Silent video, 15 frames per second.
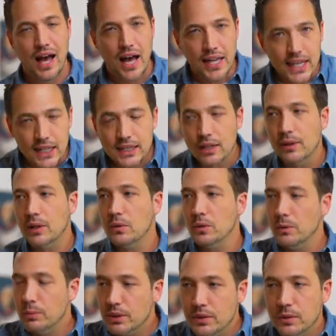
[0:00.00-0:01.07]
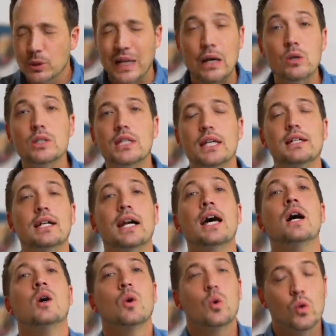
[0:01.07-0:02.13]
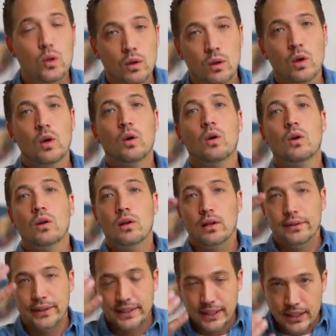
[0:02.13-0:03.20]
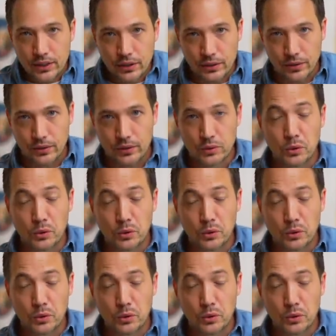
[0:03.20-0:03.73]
あなたはこのボスを倒せるから、この出てくるの。